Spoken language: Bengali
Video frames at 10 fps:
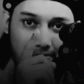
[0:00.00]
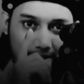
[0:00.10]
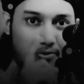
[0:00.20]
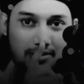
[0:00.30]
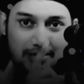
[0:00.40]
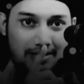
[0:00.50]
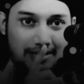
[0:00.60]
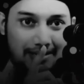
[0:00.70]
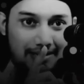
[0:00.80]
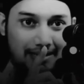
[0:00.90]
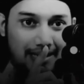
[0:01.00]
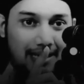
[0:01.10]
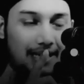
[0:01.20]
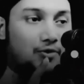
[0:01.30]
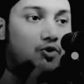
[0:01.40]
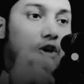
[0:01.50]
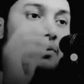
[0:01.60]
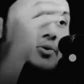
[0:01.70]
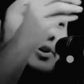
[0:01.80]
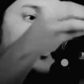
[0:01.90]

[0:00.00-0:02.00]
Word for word: কথা বুঝতে পারছেন না তবা করে